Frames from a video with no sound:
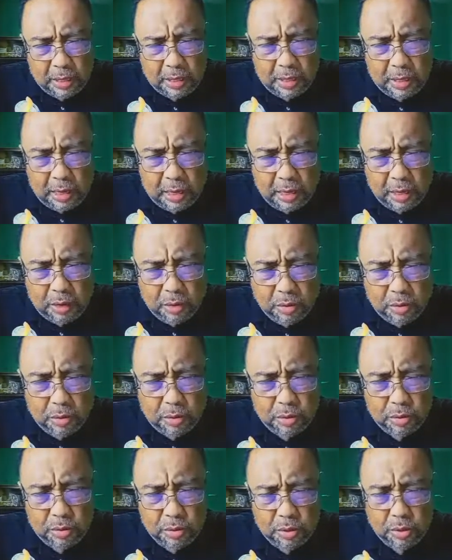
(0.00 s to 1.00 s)
Ang dalangin ko,
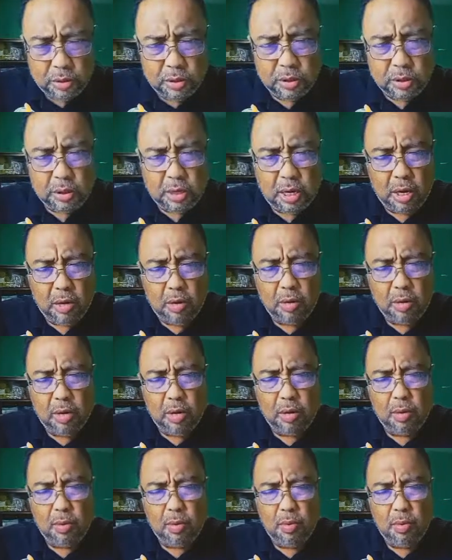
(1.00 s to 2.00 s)
O Diyos, kayo
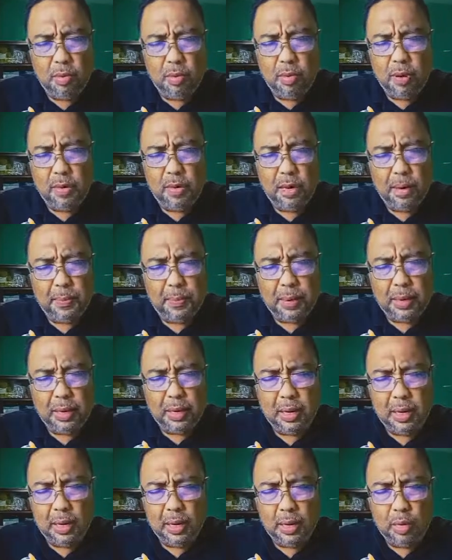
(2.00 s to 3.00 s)
ang gumawa ng
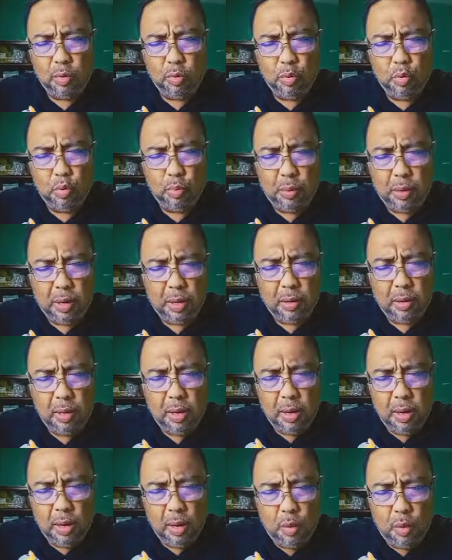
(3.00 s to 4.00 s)
kaparaanan upang
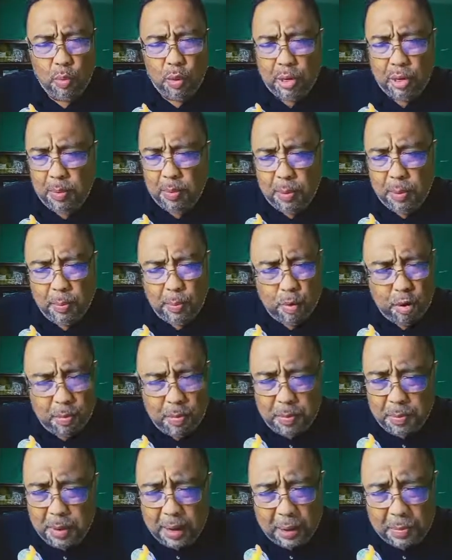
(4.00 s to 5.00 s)
wag naman po
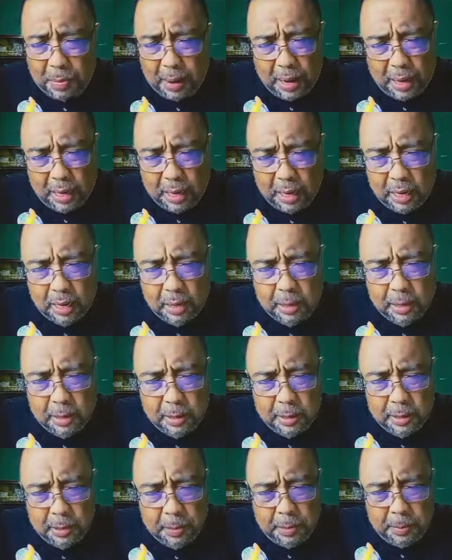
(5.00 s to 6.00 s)
kami maabala
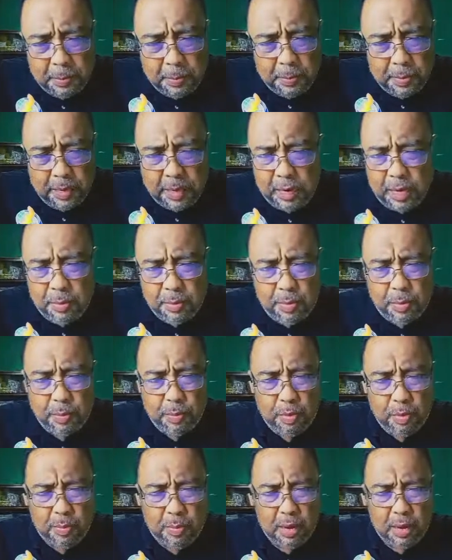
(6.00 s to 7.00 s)
ng
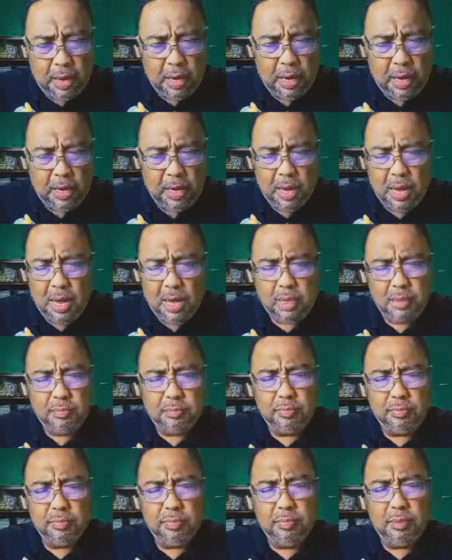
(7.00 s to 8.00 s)
aming pong mga anak,
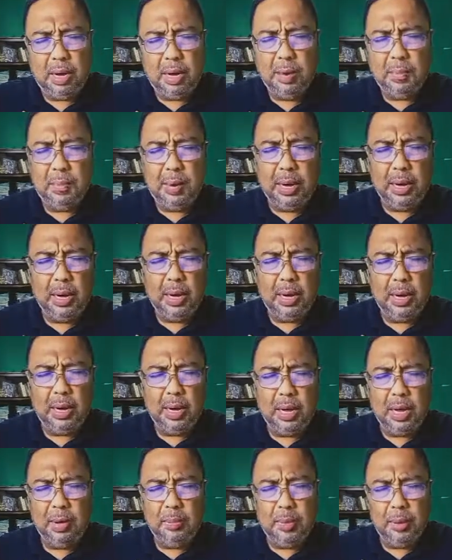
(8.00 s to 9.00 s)
maabala
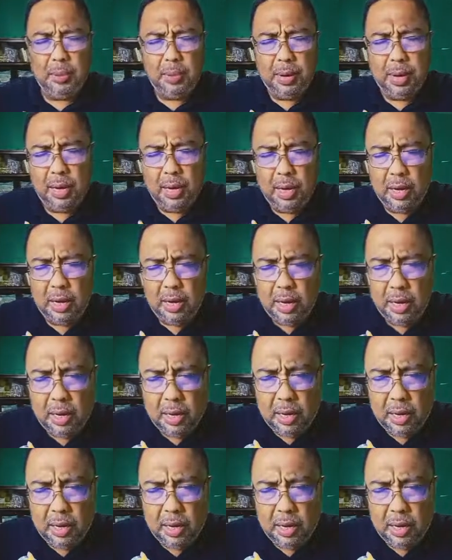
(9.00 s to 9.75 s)
ng aming mga